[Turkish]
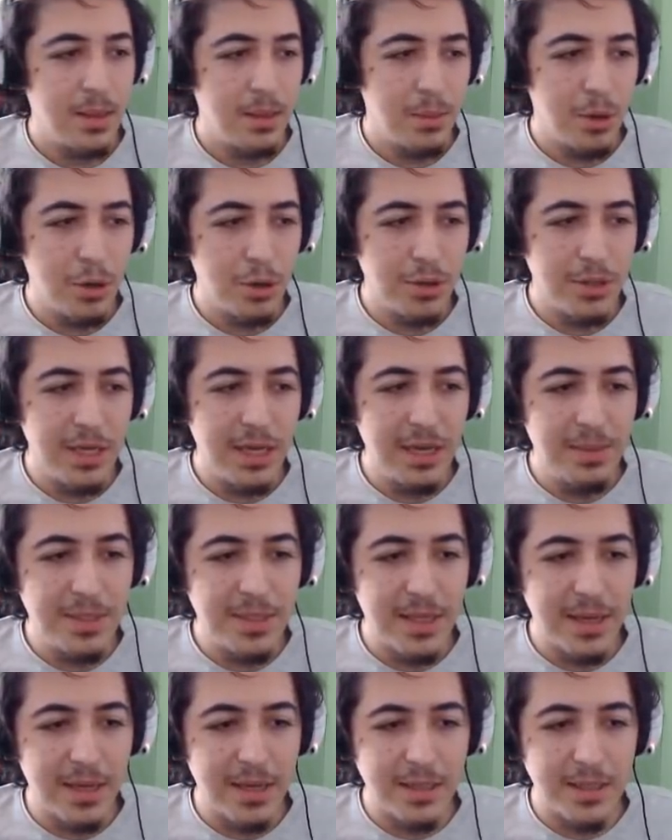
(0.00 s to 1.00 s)
Bot
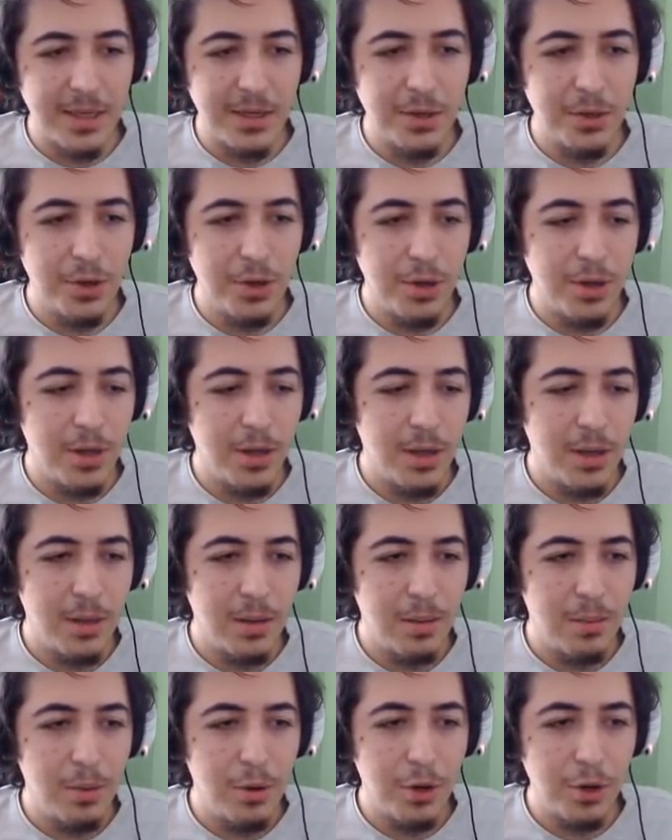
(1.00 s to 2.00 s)
lane'imiz de kazanıyor.
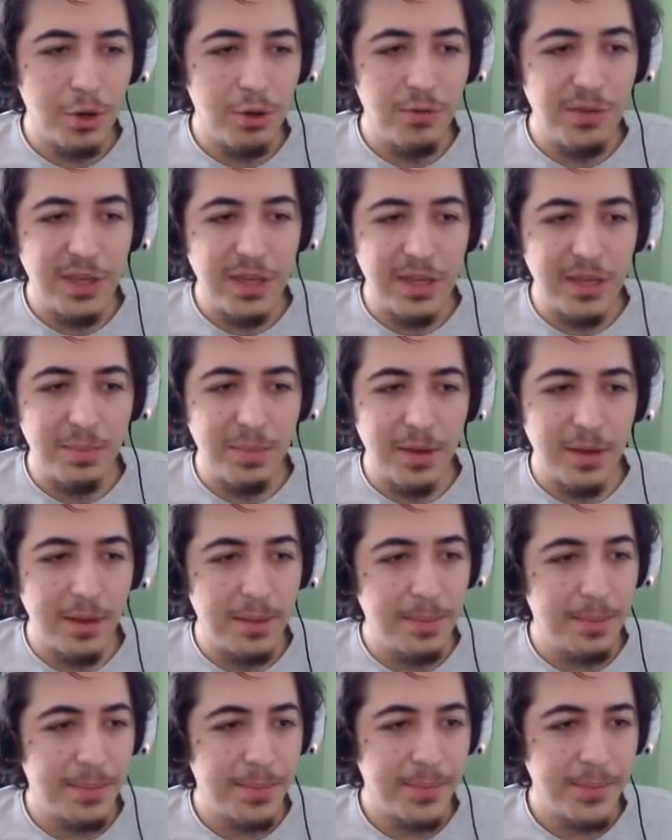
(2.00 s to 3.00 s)
Boyun win gibi.
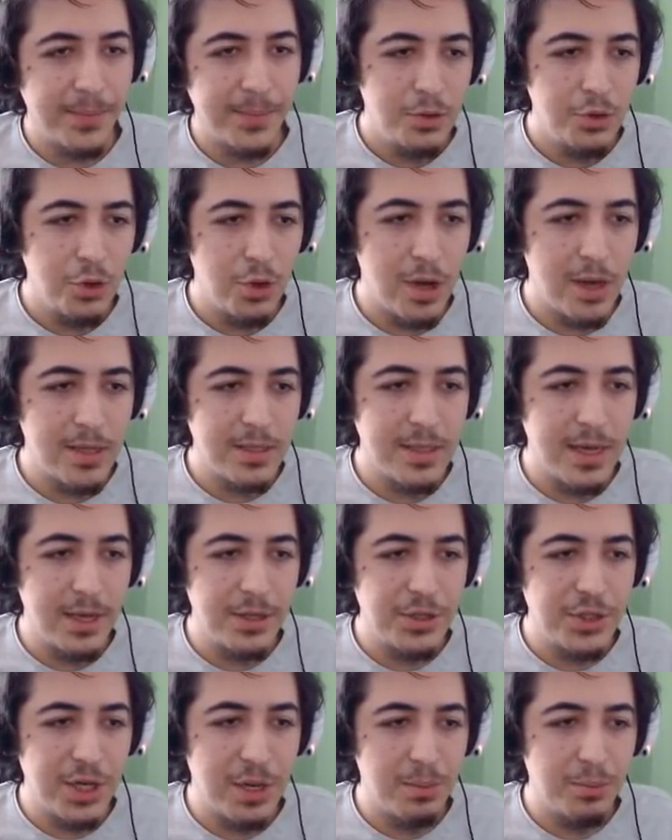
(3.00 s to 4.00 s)
Çok az daha
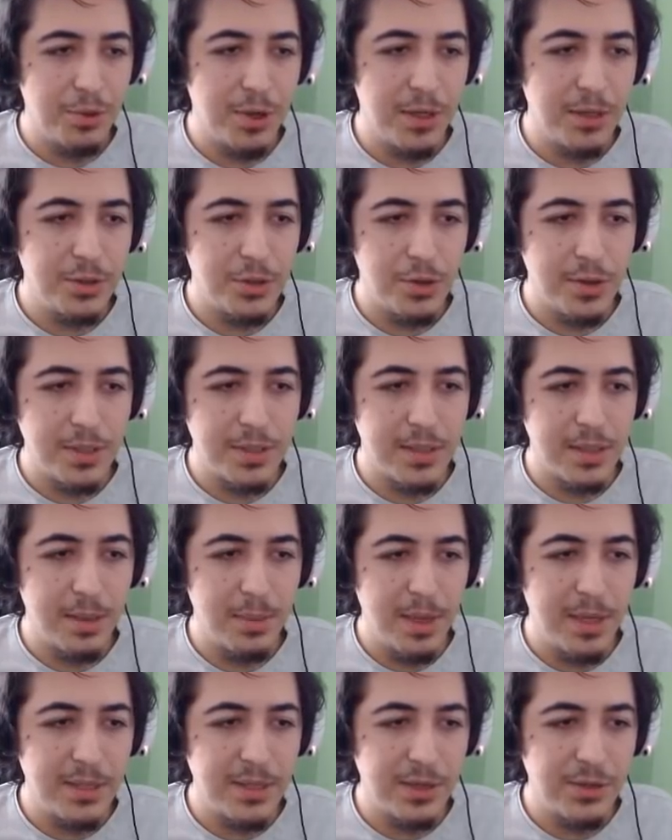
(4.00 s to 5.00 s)
içeceğim burayı.
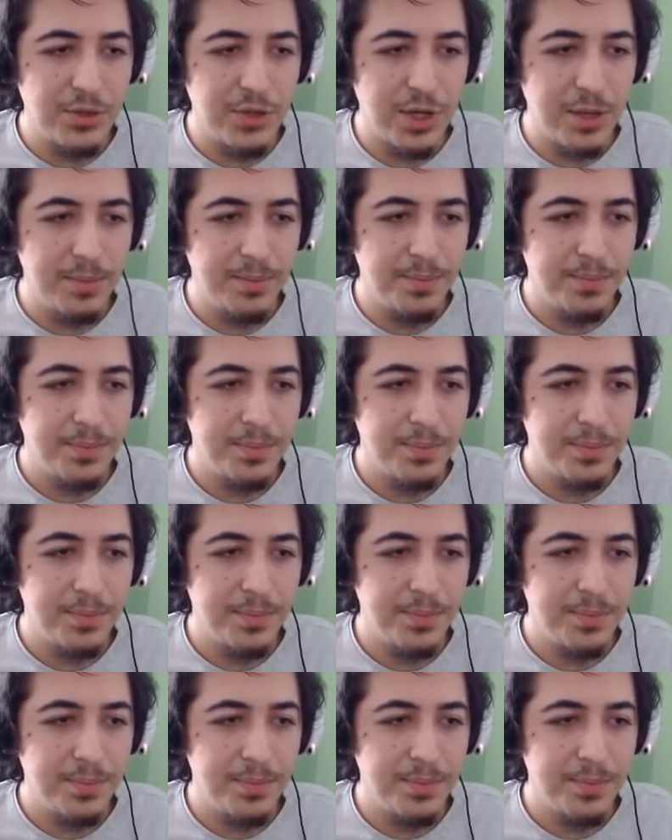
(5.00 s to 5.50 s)
Sonrasında base atacağım.